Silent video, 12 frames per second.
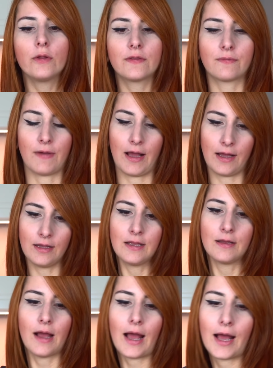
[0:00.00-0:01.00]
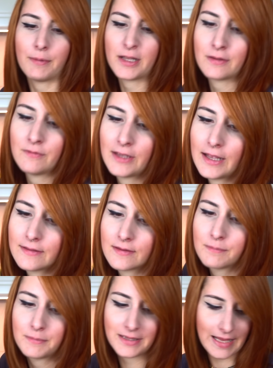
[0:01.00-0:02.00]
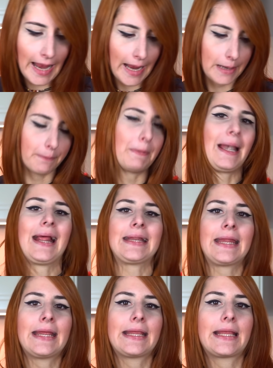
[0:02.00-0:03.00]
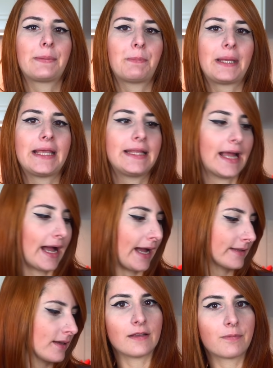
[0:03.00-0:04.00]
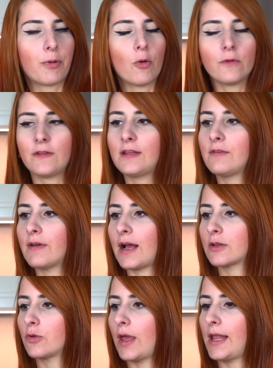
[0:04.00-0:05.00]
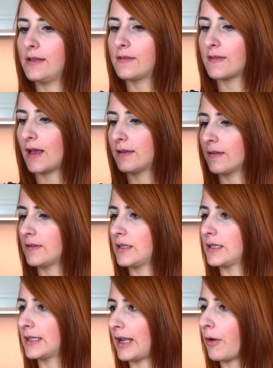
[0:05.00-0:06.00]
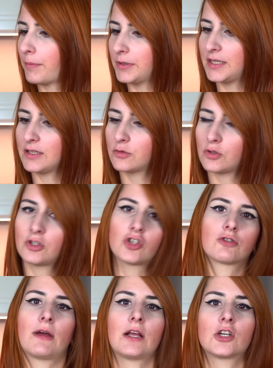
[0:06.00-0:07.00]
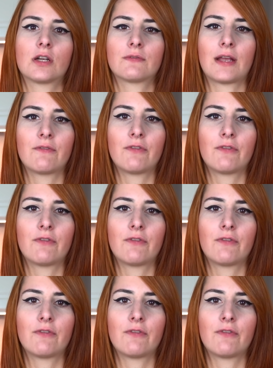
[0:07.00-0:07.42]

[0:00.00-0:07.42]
Und zwar arbeiten wir jetzt mit Blattspinat. Das Positive aktuell ist ja, dass ich, ich glaube, bedingt durch die Schwangerschaft